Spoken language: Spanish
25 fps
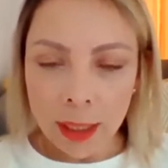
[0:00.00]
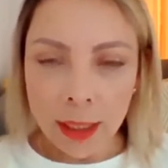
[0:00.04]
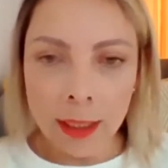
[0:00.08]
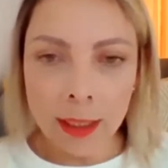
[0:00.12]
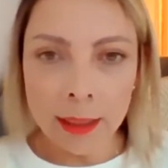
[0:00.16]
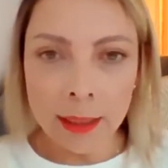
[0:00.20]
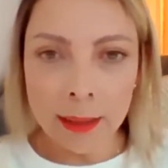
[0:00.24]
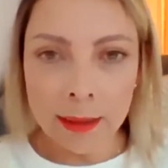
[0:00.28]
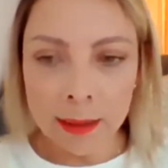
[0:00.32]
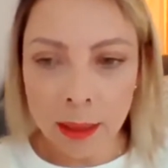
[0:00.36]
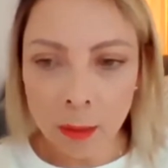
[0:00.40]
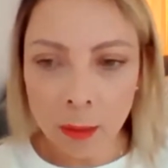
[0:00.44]

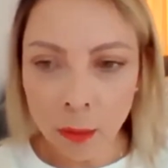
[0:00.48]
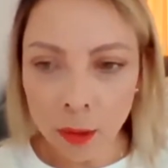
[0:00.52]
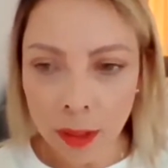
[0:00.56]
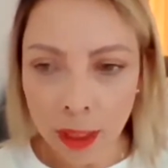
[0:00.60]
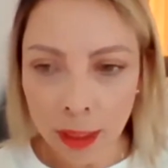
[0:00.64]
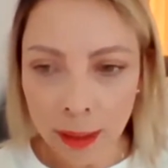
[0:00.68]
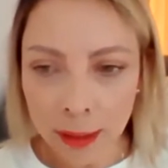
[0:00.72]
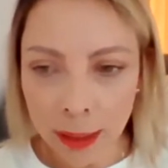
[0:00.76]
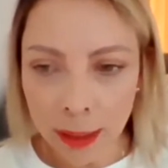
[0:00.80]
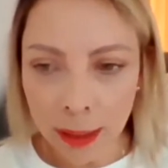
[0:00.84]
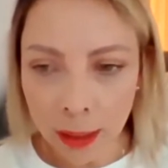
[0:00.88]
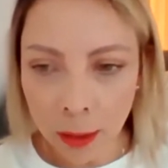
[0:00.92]
iniciamos
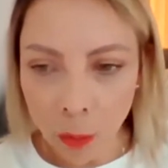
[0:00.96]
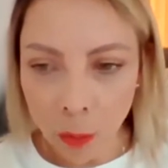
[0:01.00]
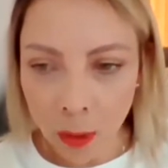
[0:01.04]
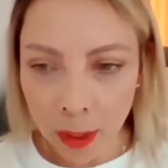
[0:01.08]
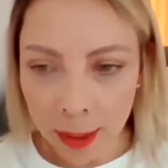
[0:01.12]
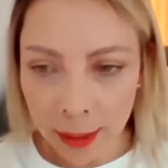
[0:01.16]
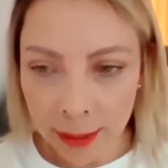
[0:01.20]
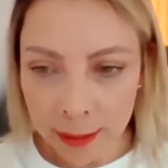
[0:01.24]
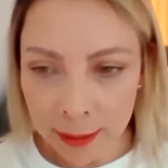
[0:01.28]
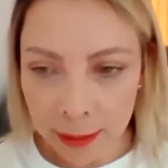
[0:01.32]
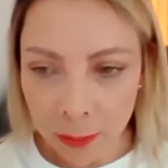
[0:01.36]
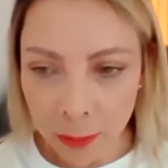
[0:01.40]
la
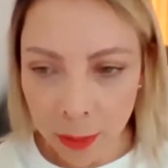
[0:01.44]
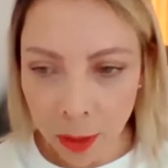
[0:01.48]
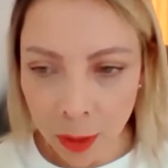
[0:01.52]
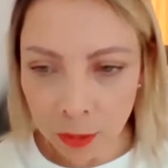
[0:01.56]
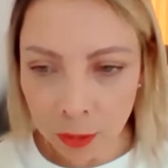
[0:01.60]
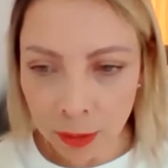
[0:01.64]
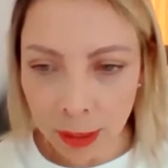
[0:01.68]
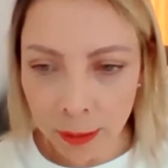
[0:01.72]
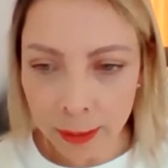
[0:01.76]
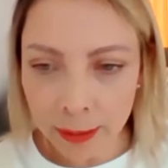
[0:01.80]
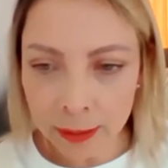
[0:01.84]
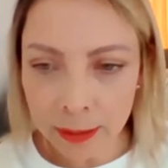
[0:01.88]

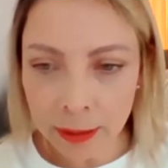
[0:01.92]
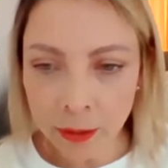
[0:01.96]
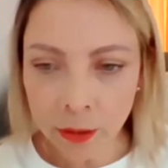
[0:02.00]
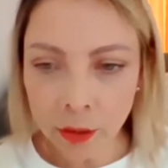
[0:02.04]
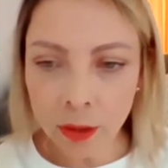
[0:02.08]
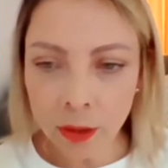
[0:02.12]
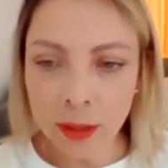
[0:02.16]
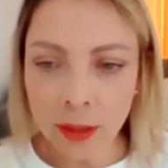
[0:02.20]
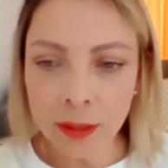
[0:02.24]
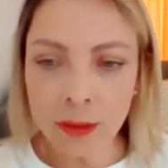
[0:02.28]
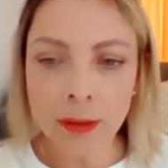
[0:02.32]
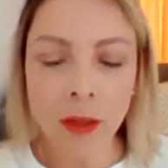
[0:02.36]
58
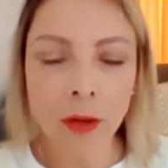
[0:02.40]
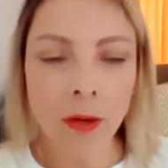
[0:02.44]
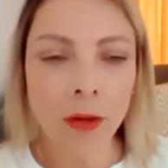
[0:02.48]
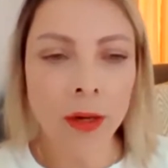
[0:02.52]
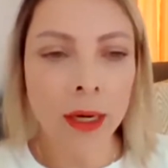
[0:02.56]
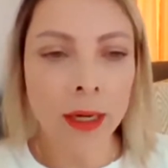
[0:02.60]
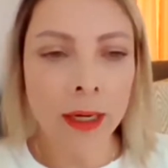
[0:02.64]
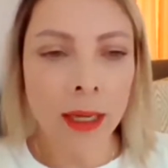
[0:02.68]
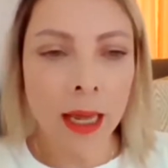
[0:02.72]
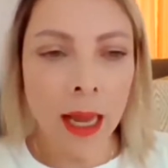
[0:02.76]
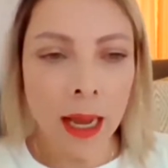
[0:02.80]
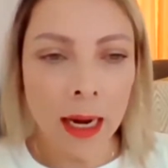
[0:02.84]
sesión
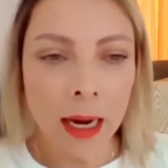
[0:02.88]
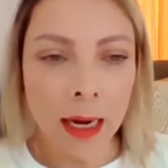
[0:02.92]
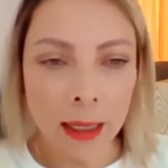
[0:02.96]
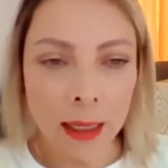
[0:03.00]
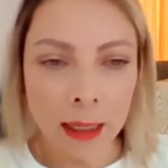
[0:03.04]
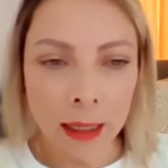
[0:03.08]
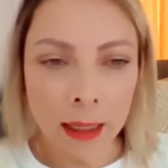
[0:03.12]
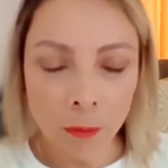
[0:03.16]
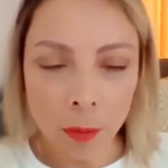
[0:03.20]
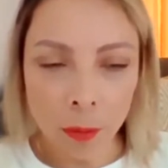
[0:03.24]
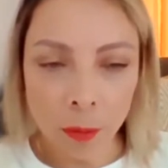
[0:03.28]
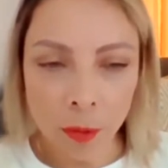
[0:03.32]
extraordinaria a
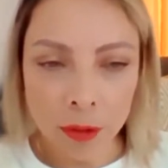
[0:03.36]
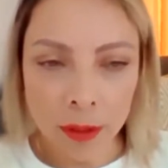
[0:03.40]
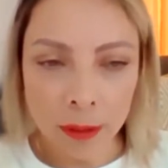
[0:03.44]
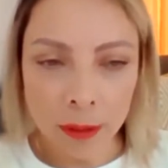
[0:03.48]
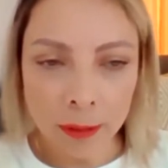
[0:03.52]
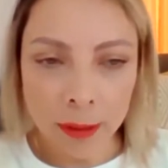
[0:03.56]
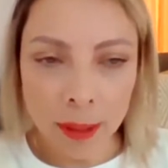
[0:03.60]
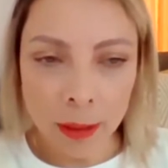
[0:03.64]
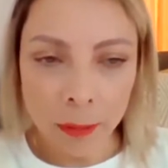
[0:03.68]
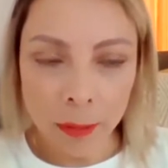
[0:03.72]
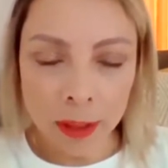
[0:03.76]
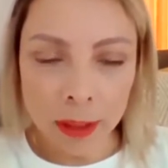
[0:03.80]
la que fuimos
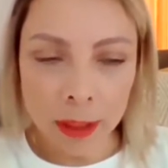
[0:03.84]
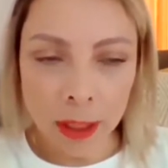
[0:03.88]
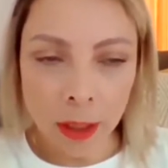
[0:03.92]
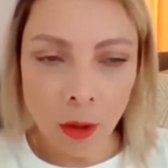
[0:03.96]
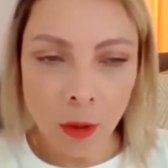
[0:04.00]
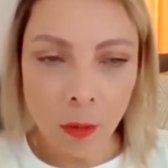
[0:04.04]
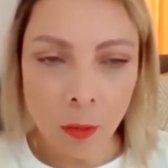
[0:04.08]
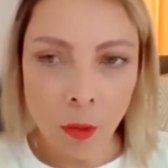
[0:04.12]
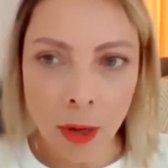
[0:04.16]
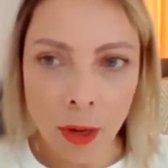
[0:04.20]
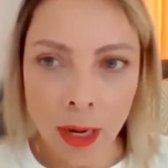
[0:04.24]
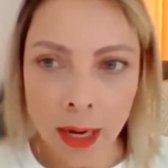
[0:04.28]
debidamente
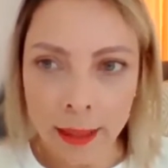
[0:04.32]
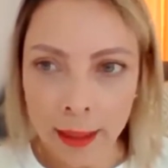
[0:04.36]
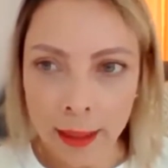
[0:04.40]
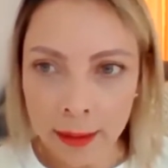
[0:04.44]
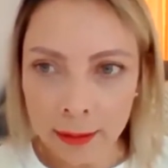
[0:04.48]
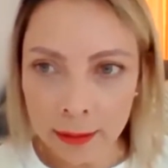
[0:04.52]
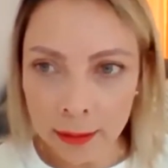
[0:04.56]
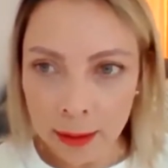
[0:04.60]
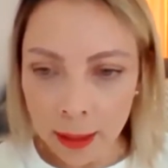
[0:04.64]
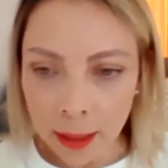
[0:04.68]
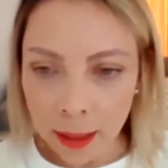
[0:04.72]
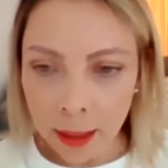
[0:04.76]

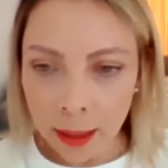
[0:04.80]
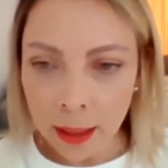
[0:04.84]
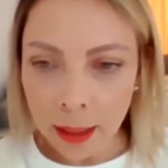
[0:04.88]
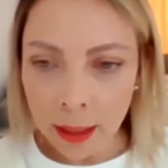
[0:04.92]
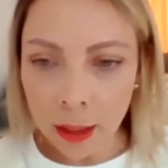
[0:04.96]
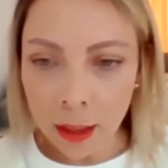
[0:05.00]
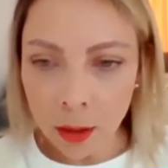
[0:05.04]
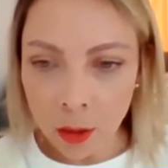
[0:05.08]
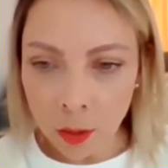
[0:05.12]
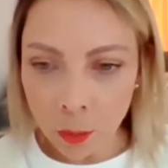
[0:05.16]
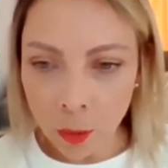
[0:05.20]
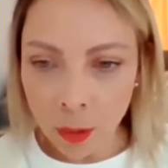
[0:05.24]
convocadas
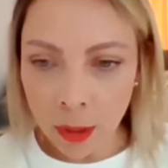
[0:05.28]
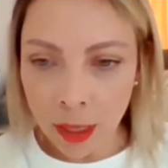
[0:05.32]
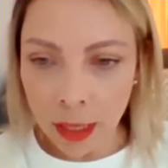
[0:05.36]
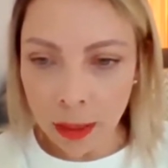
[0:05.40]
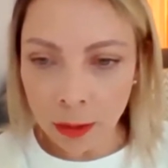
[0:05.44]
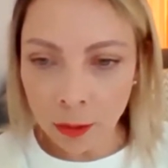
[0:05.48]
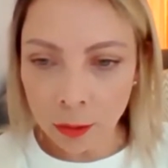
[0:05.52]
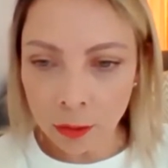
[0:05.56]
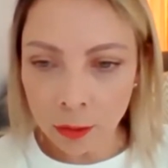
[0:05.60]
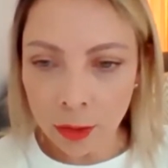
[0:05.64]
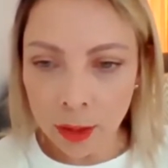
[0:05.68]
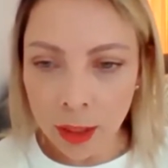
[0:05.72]
y
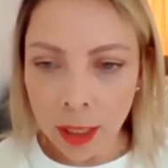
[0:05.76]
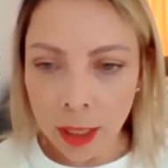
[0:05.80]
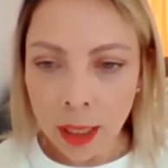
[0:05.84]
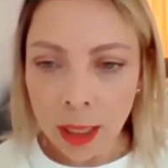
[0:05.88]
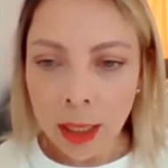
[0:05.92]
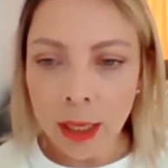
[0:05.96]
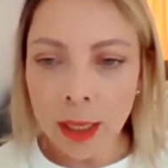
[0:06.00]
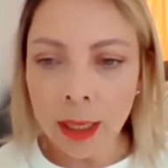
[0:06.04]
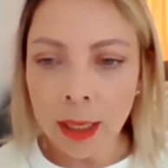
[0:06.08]
convocados.